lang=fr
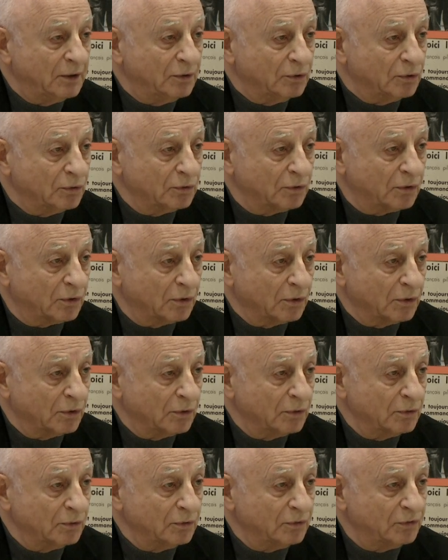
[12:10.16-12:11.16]
donc,
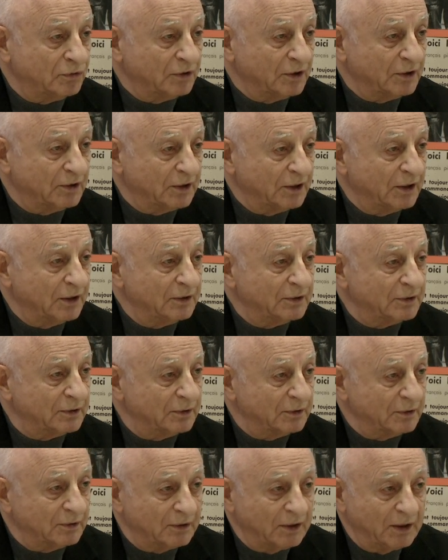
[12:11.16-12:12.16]
euh, c'était
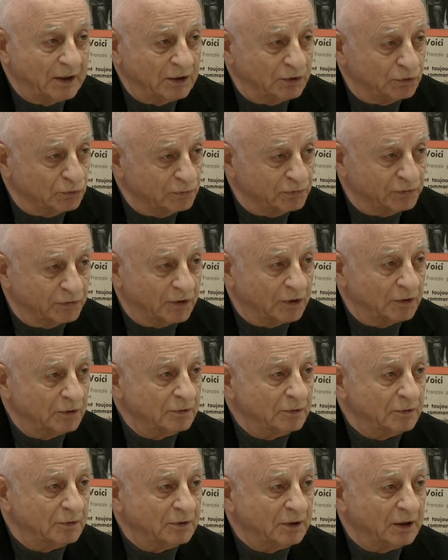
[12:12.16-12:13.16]

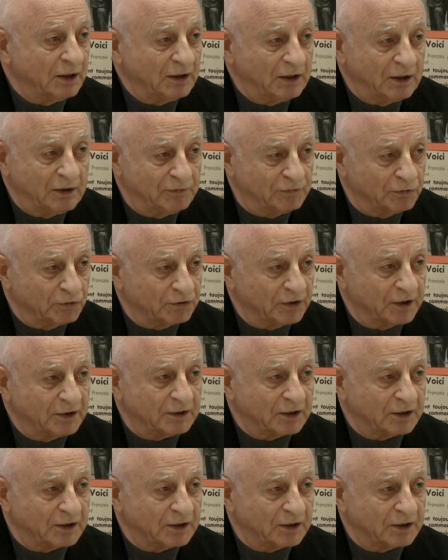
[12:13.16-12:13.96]
étouffant et il y faisait